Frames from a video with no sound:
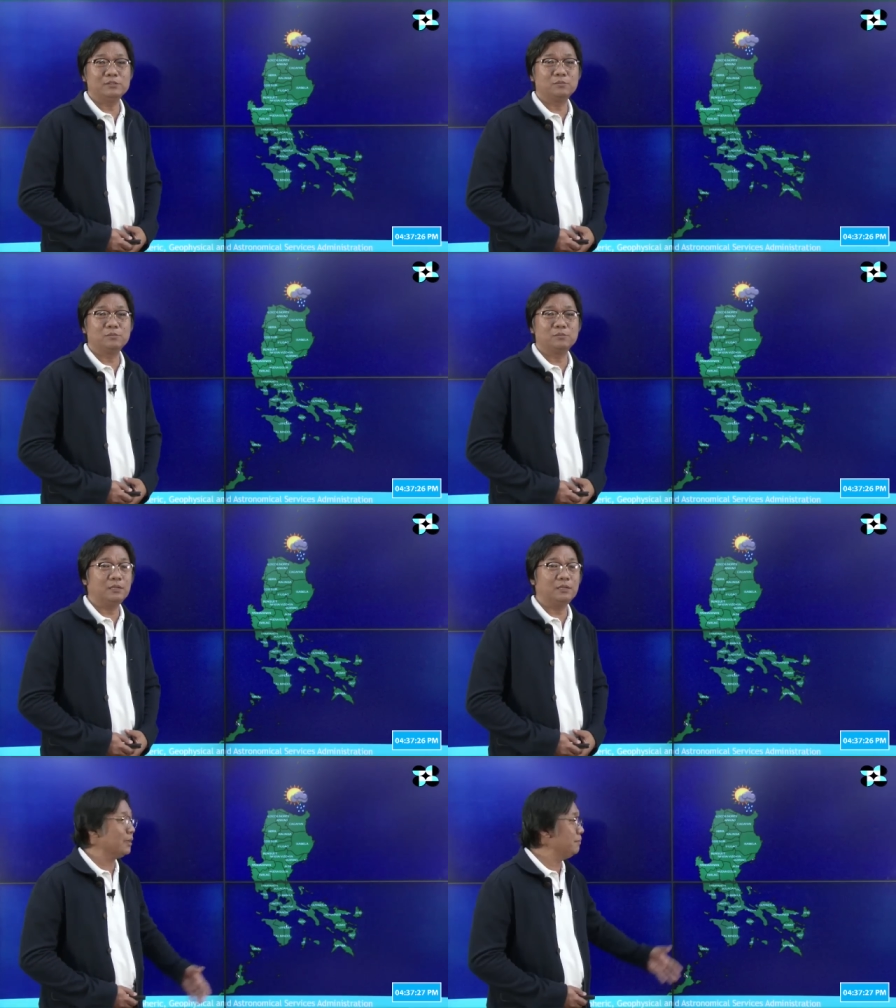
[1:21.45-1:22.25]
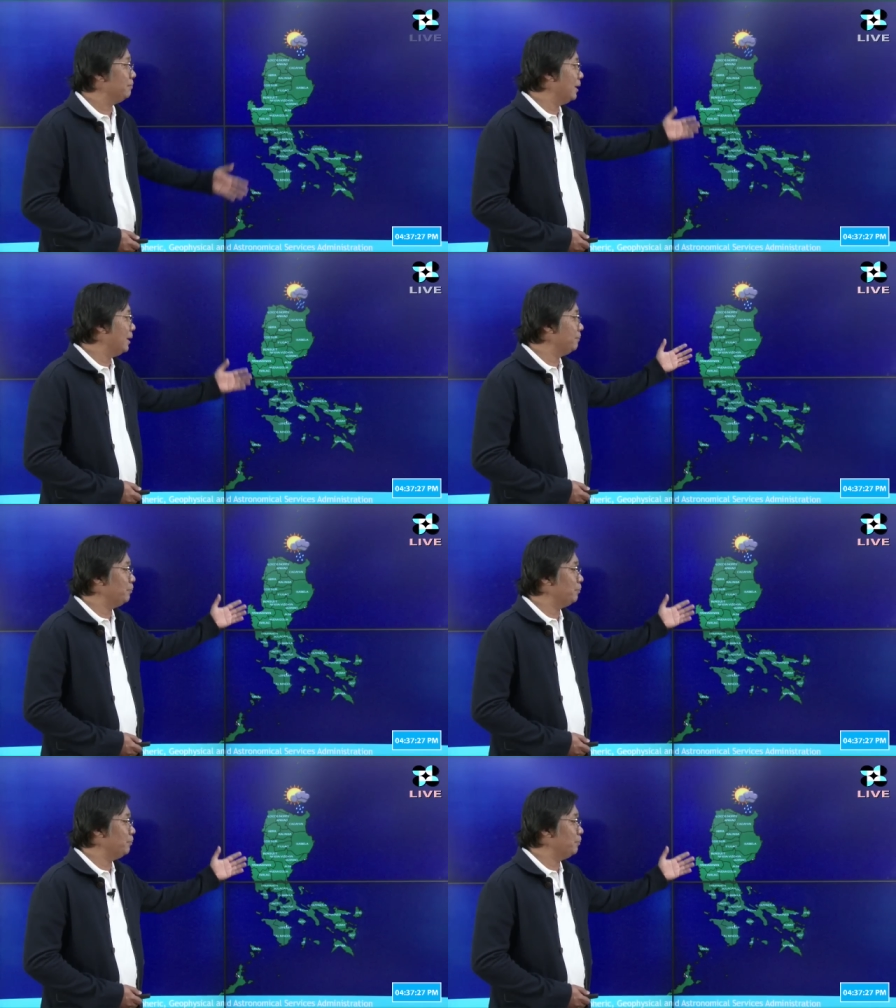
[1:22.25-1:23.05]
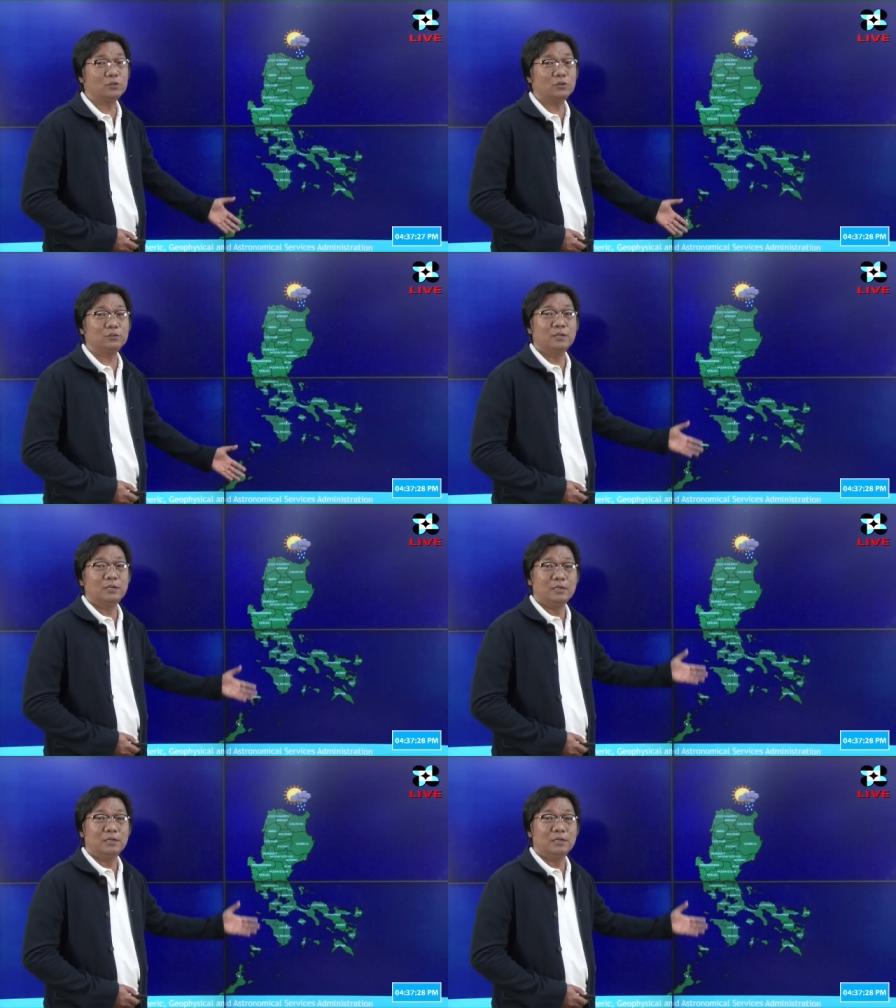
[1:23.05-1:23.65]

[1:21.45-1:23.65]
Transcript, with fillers: Subalit malaking bahagi po ng Luzon,